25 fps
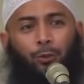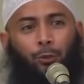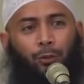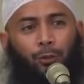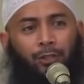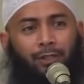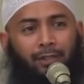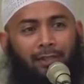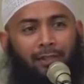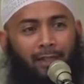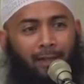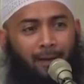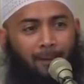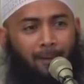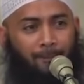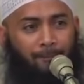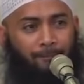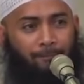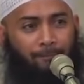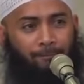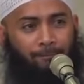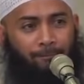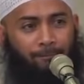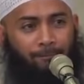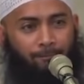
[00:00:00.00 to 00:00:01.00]
dunia.
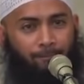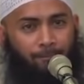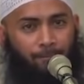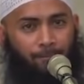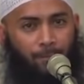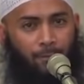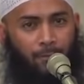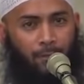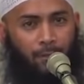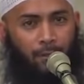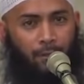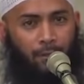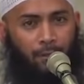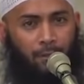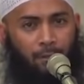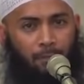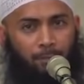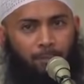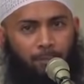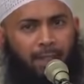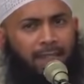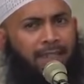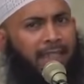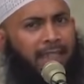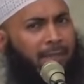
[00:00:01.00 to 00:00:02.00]

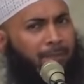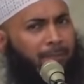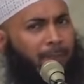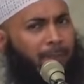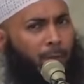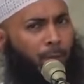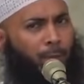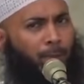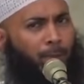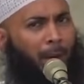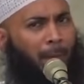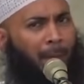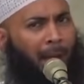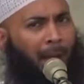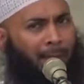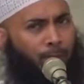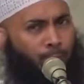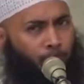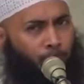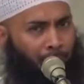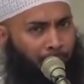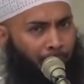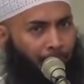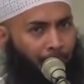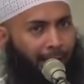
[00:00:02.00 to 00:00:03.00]
berikan perumpamaan
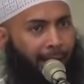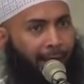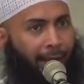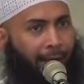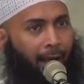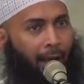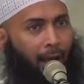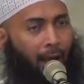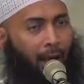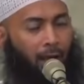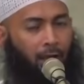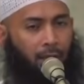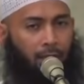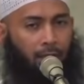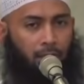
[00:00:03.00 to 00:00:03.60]
buat mereka